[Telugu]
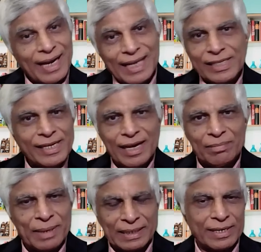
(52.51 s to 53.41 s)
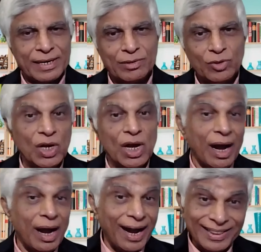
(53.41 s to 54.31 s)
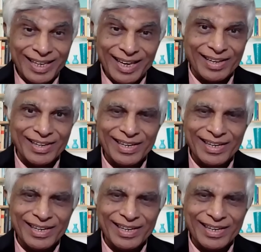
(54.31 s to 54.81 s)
రాజకీయాలు మాట్లాడాడు అది